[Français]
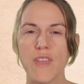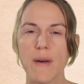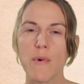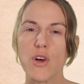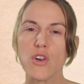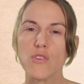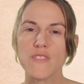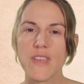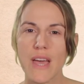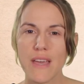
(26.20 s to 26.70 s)

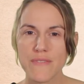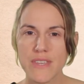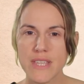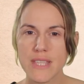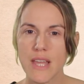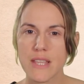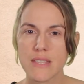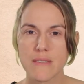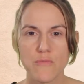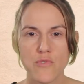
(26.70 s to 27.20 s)
d'abord, le trafic
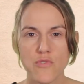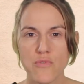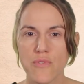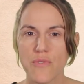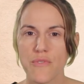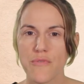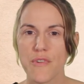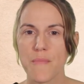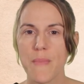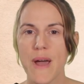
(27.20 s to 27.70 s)
d'animaux
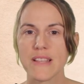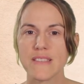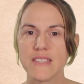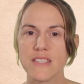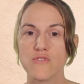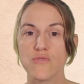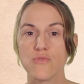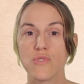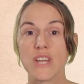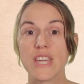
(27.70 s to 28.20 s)
fait
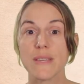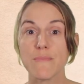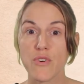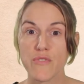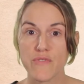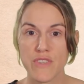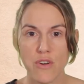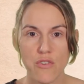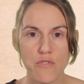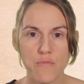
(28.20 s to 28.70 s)
partie du crime
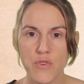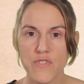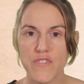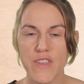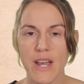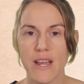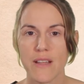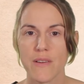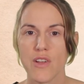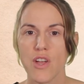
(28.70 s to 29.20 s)

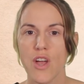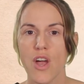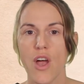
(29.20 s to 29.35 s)
environnemental.